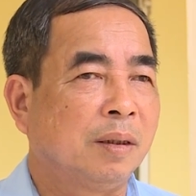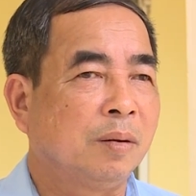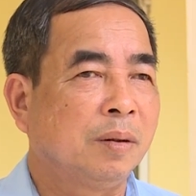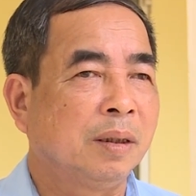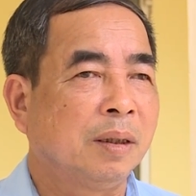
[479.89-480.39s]

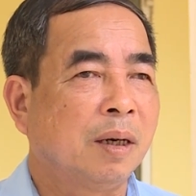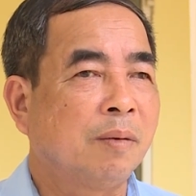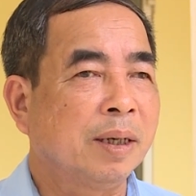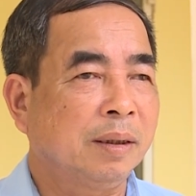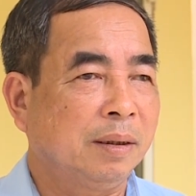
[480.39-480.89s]
nuôi
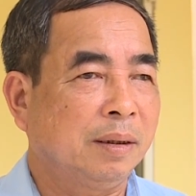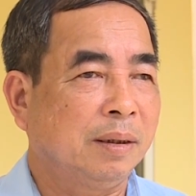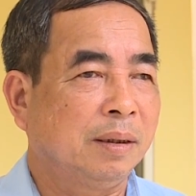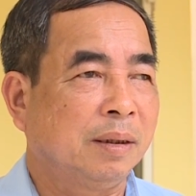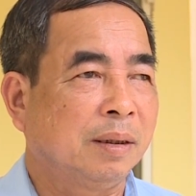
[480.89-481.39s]
ốc ếch
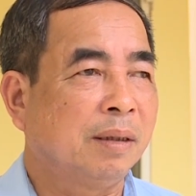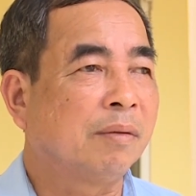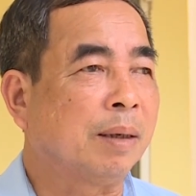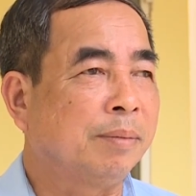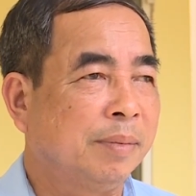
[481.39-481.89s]
thương
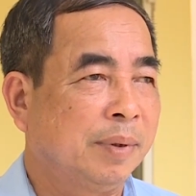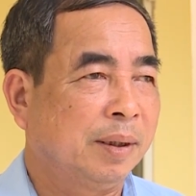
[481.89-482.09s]
phẩm